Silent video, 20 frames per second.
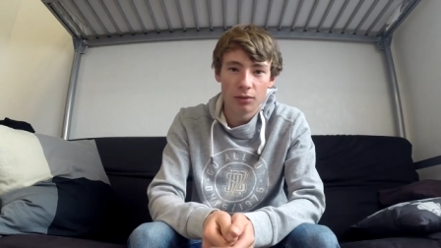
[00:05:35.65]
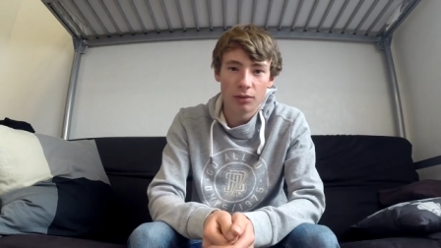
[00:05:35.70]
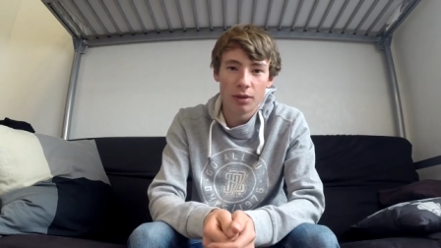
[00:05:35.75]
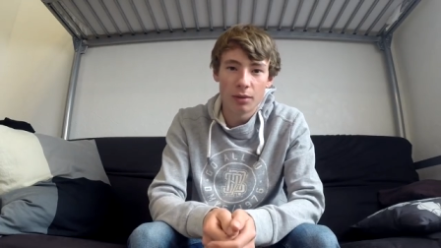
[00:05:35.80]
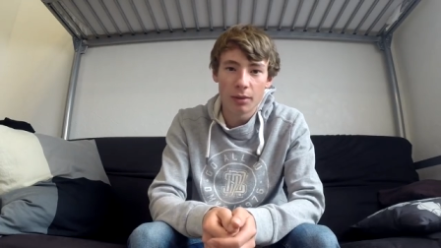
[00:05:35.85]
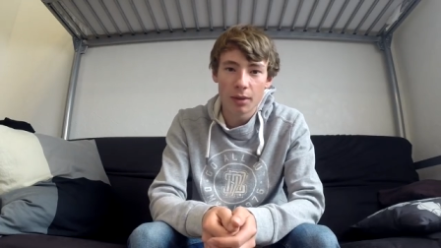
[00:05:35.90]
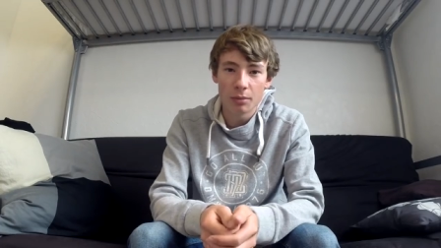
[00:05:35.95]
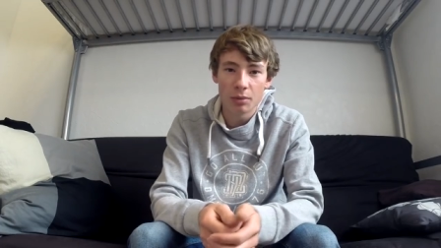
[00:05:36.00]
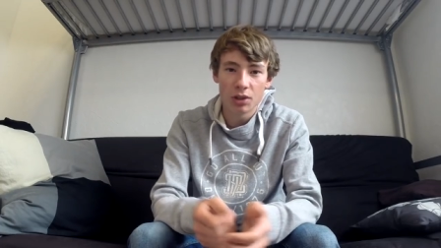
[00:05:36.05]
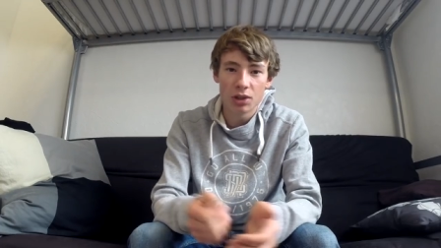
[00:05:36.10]
On
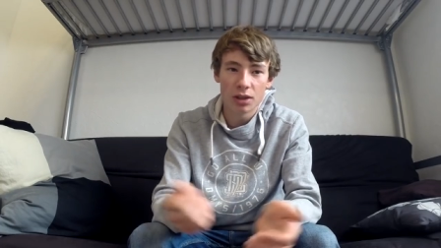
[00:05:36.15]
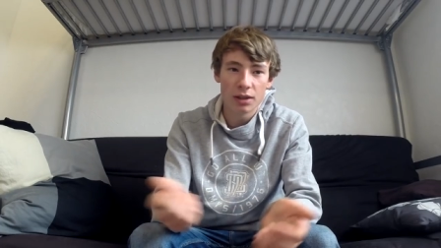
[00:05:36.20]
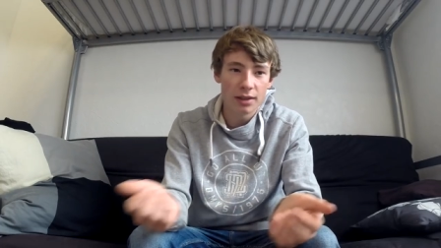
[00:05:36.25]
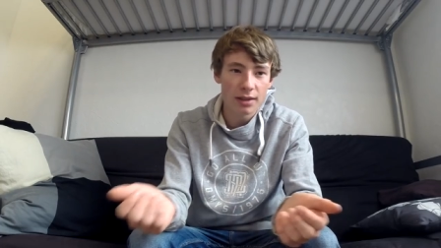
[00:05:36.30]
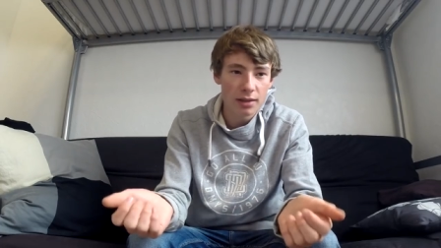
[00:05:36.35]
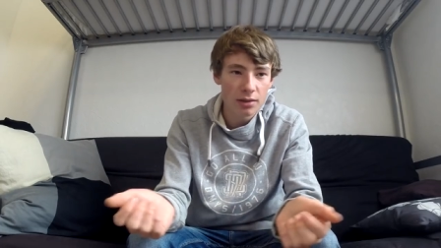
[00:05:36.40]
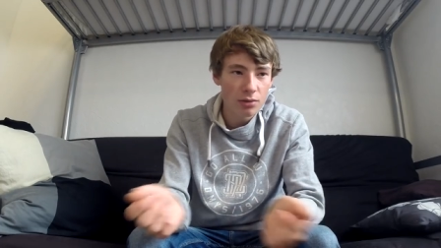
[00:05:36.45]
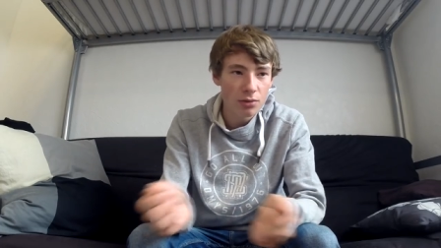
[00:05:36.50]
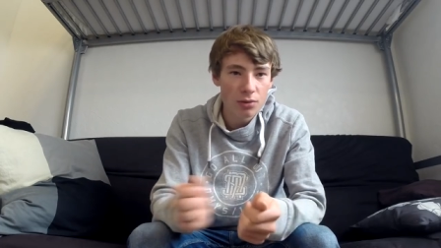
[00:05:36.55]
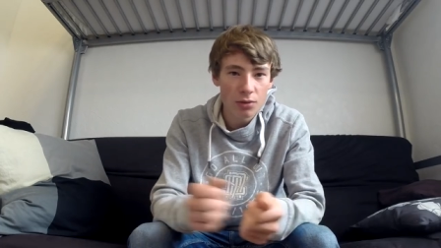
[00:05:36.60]
aimerait pêcher le
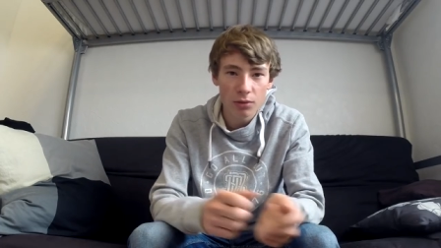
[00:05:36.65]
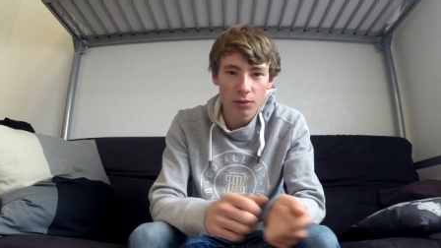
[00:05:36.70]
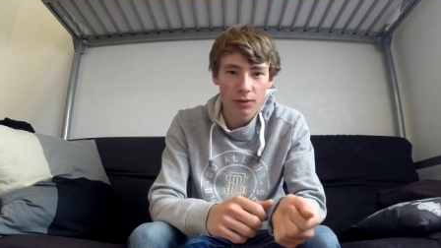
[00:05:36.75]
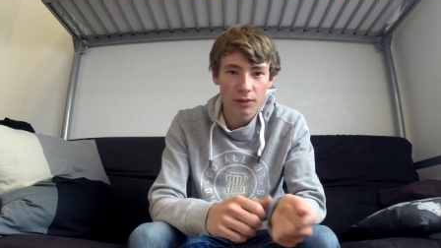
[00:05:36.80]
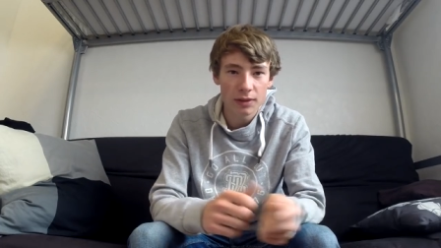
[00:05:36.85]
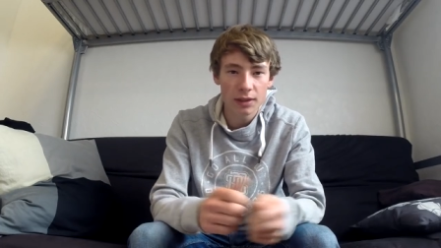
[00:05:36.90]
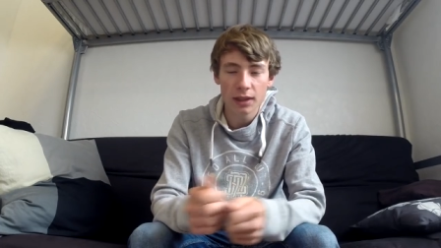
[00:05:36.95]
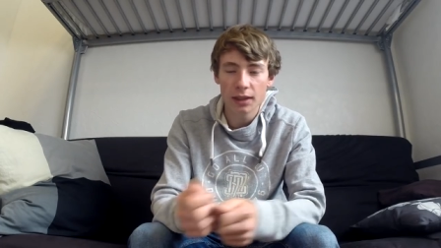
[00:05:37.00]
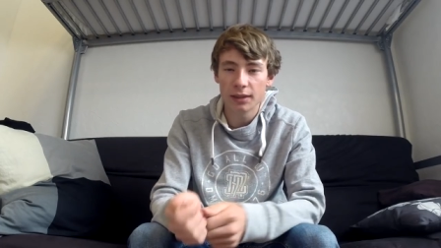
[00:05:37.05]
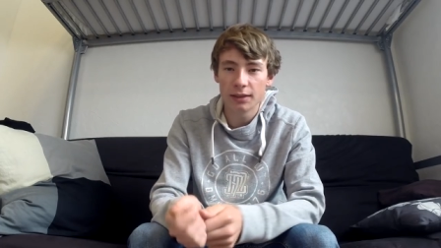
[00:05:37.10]
silure
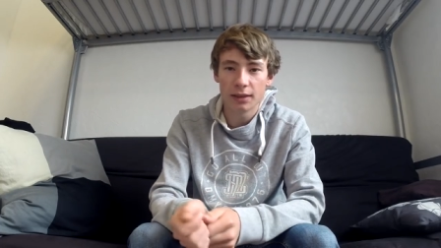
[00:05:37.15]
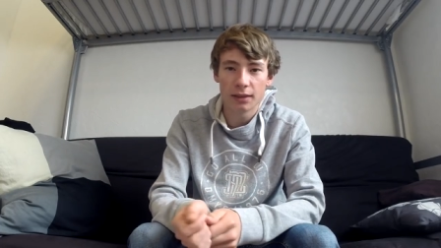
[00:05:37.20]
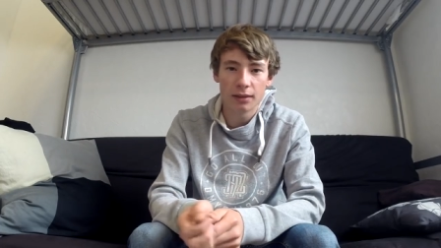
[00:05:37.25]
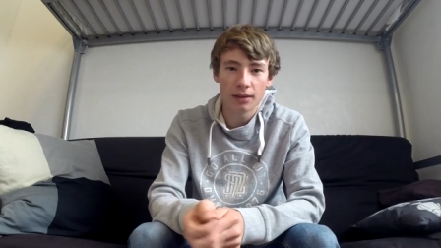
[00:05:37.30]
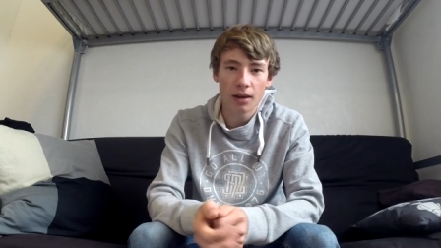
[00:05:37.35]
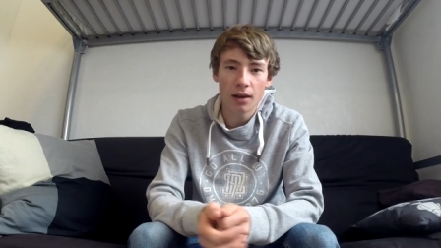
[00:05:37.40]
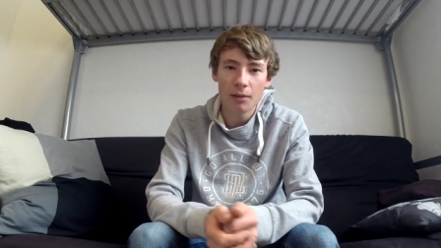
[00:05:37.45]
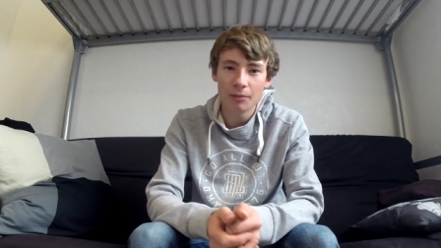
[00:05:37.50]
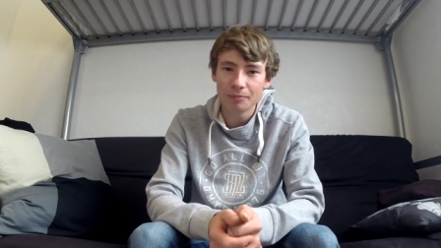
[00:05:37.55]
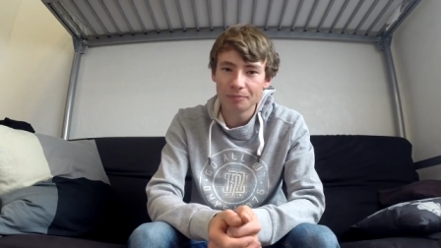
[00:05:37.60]
aussi,
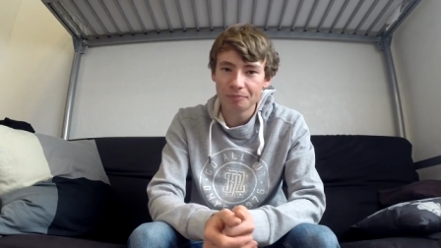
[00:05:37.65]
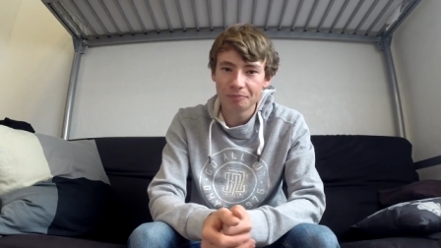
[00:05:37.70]
etc.